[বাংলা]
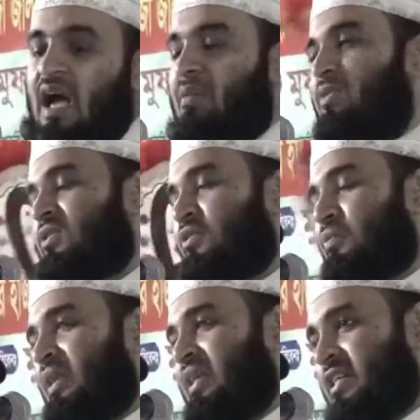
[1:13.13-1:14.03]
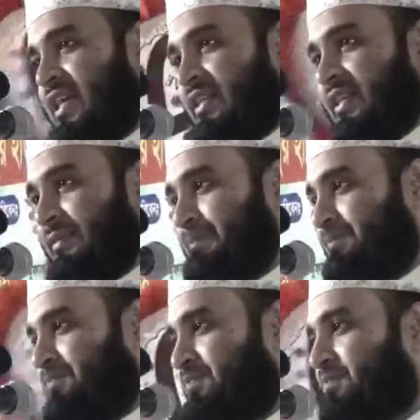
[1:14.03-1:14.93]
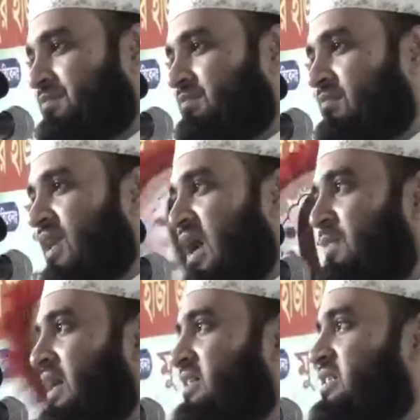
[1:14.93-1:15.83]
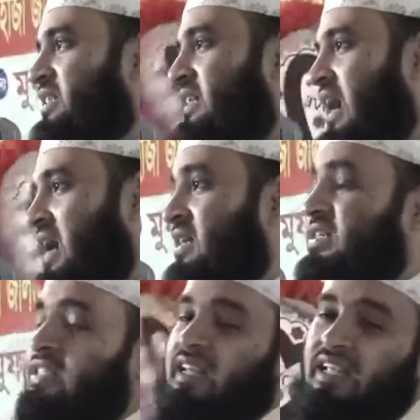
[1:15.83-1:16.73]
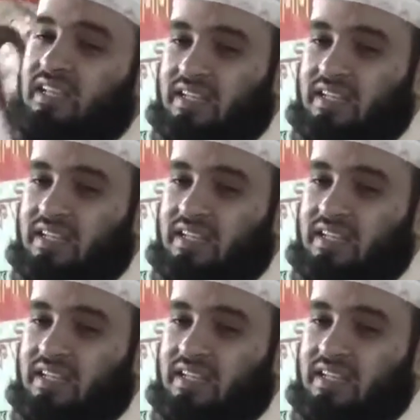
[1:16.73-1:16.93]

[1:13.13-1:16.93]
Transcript: আমি তখন মালয়েশিয়াতে আমি আসছি আঠাশ তারিখ